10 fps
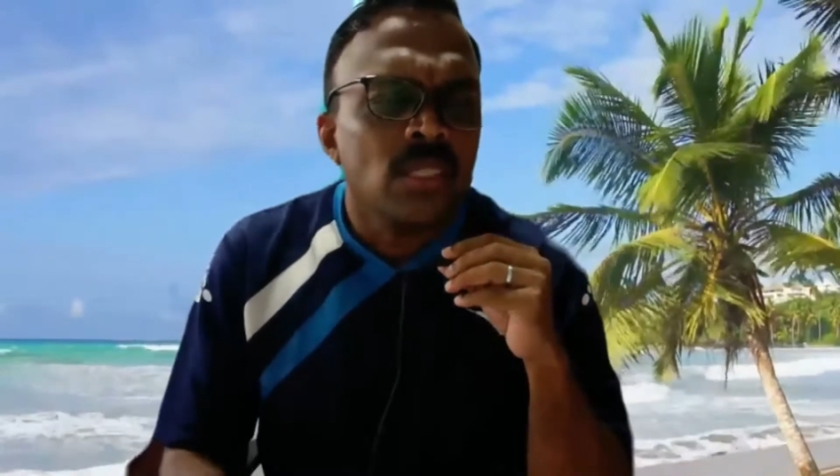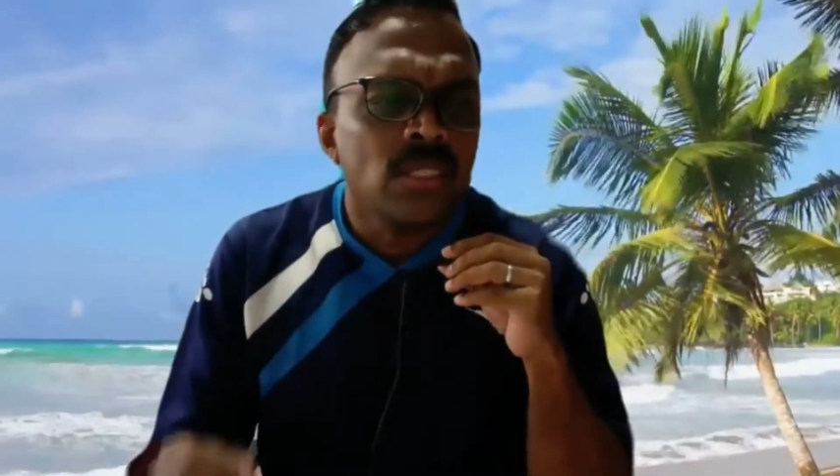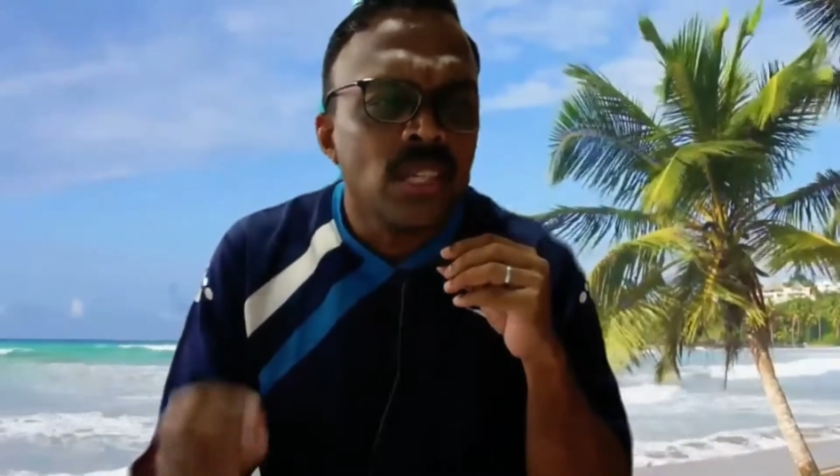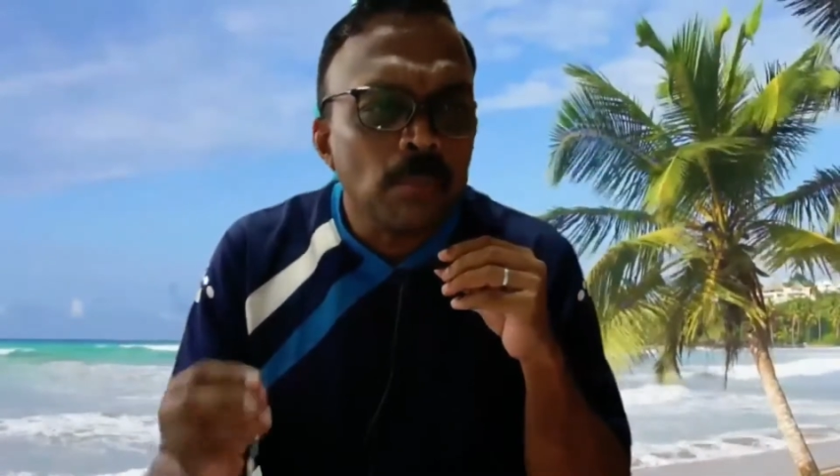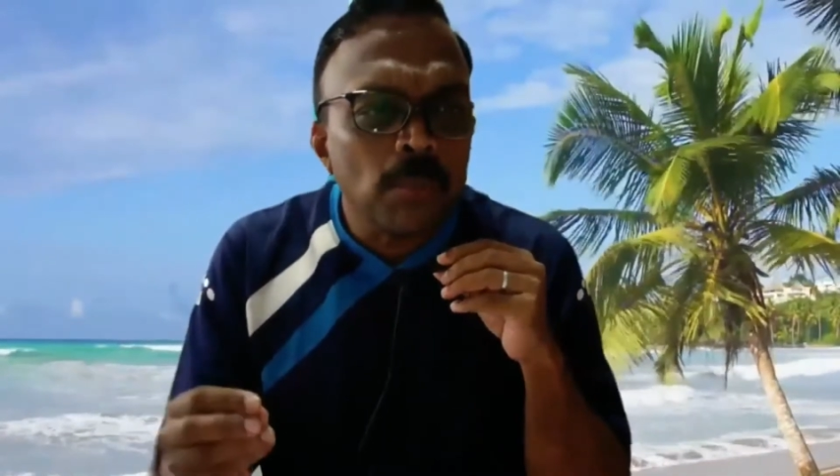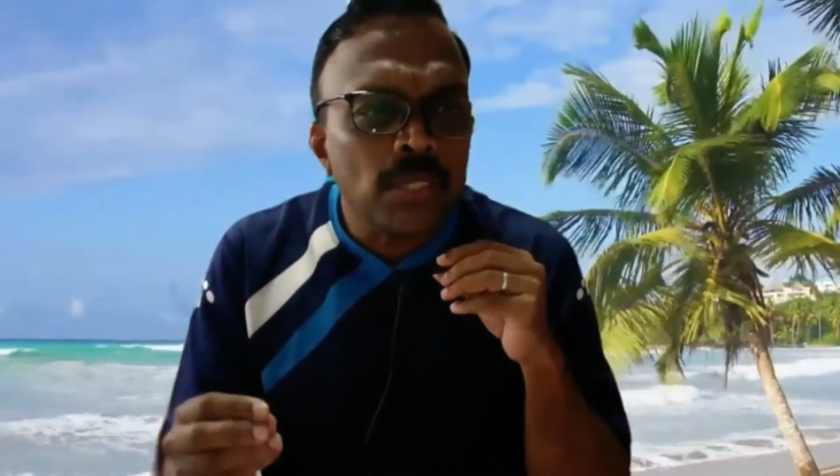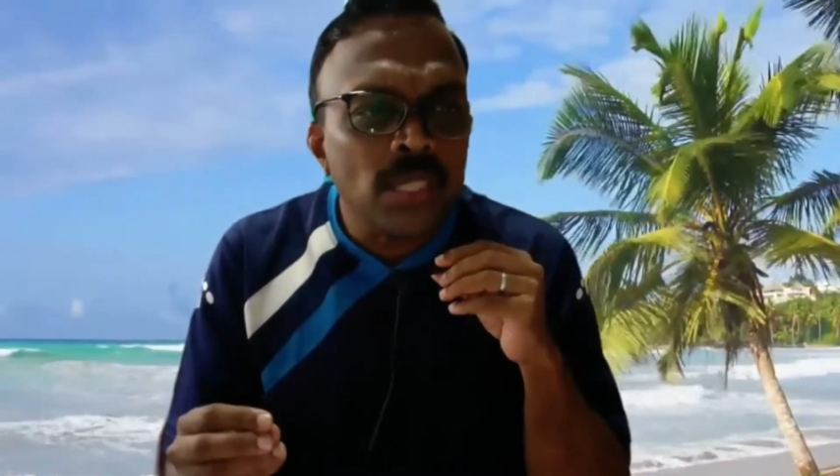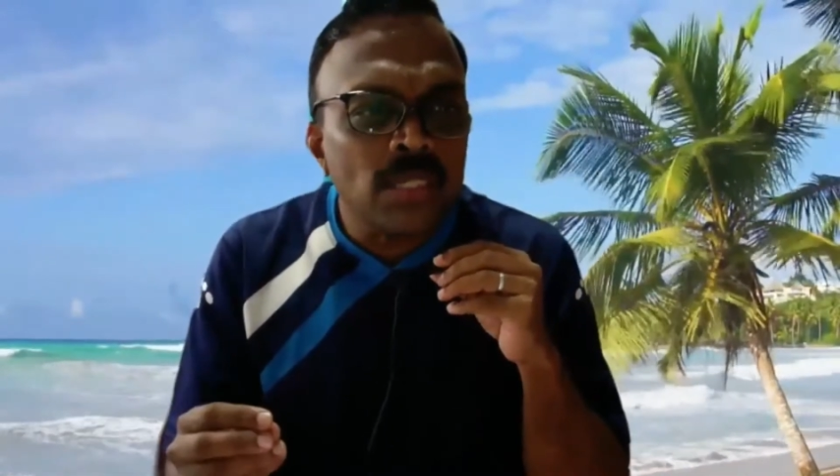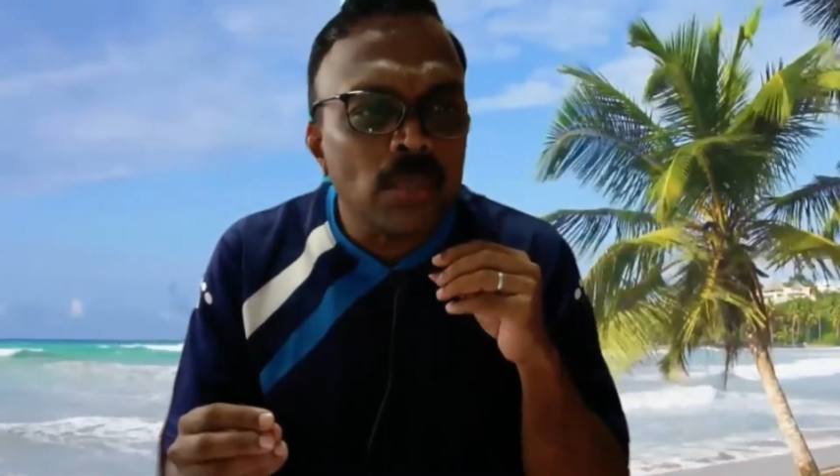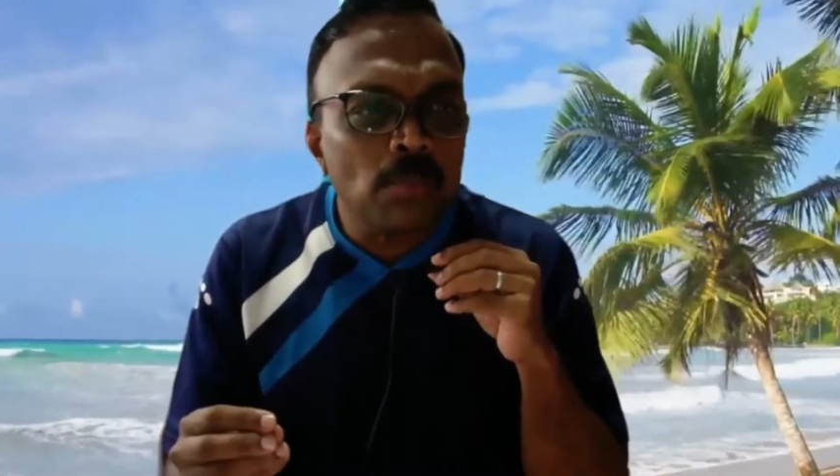சிரிப்பு
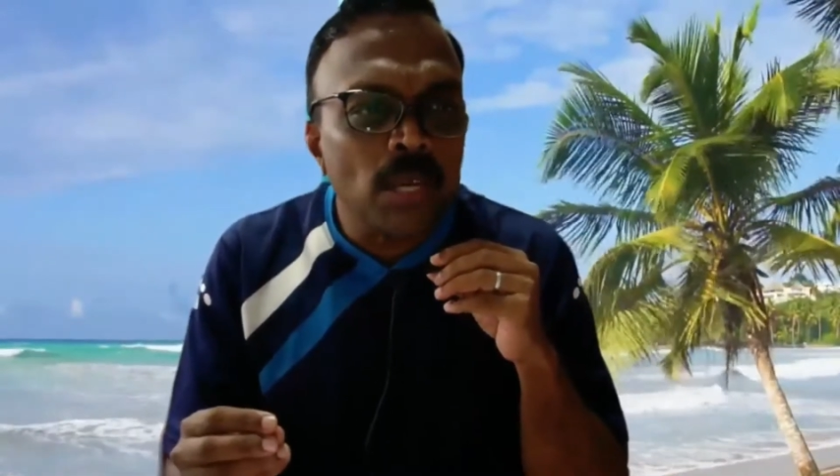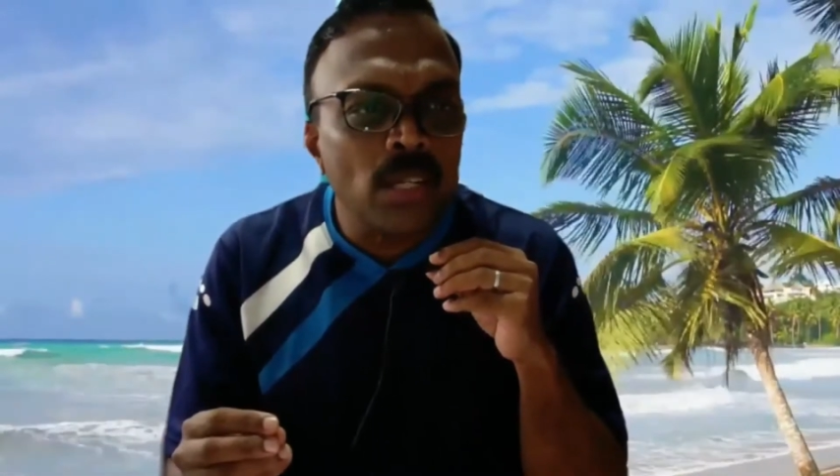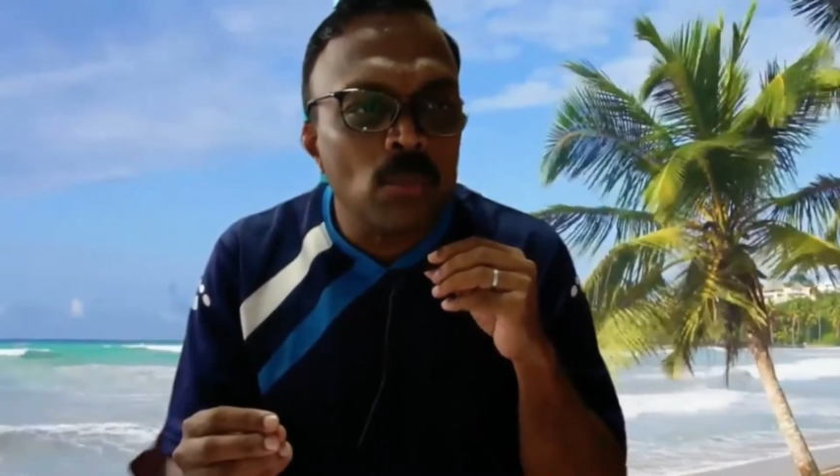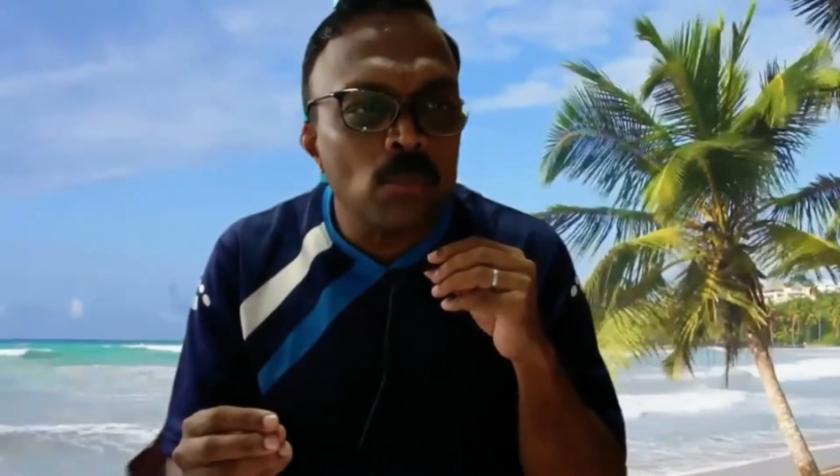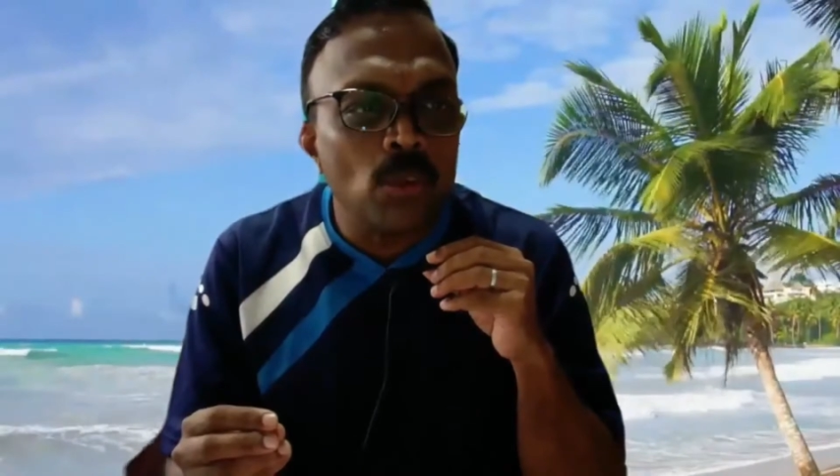சத்தம் கேட்கும்